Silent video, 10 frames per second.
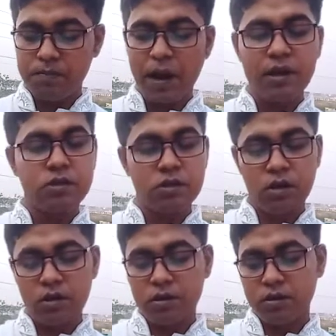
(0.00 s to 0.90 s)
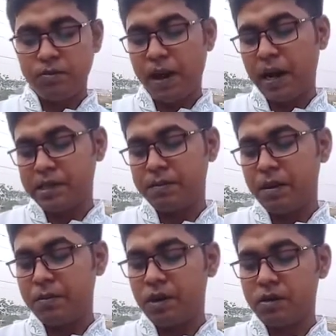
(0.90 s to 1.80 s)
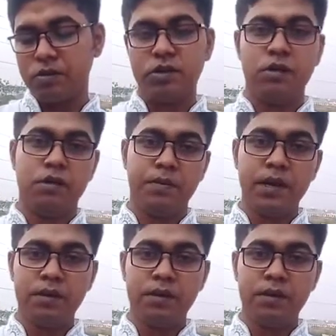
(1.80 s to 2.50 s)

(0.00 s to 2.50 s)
প্রাঞ্জল ভাষা ব্যবহার করতে হবে